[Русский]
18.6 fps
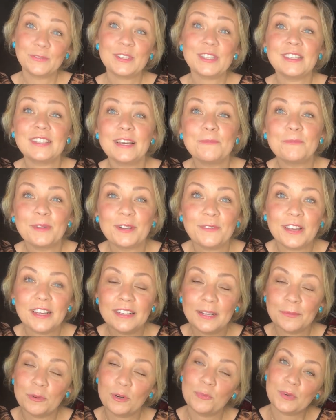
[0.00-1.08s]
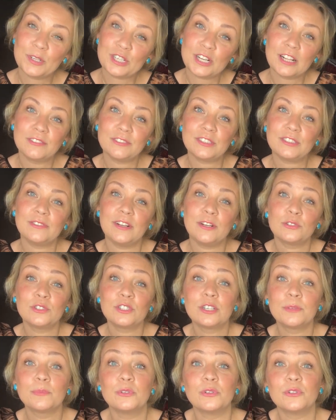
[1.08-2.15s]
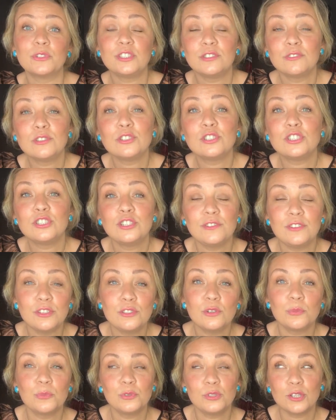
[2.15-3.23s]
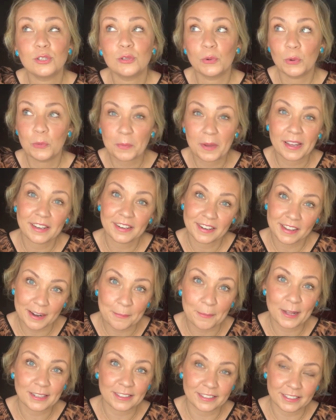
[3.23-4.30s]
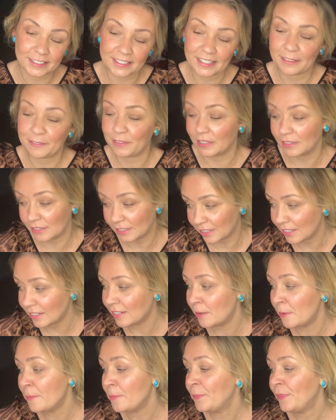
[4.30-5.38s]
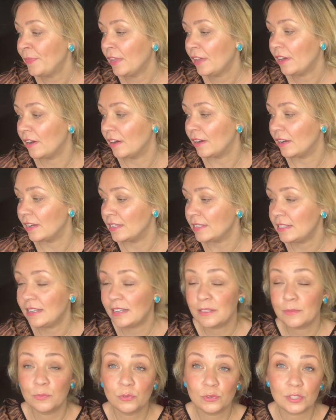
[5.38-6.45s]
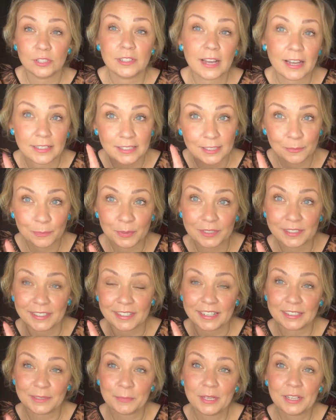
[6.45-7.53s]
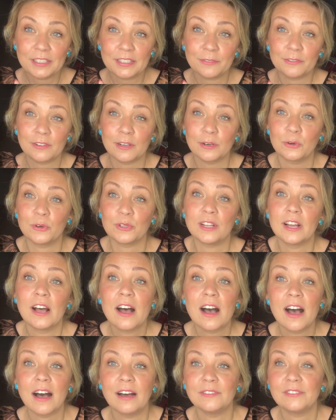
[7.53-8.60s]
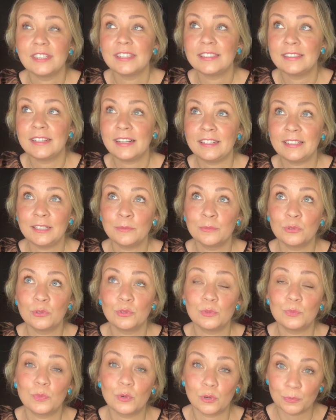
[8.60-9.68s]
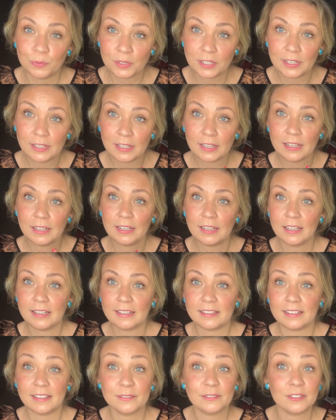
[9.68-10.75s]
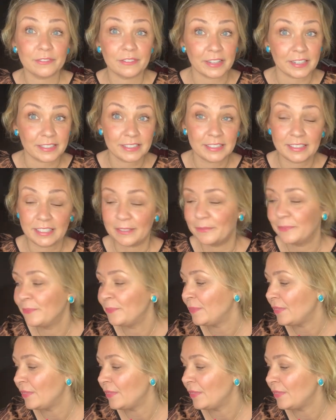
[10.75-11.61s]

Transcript: Всем привет! Добро пожаловать в Аленка Блог. Сегодняшнее видео будет о моих ароматных новинках. А, здесь будет один полноразмерный флакон, а все остальные будут пробники и travel-версии.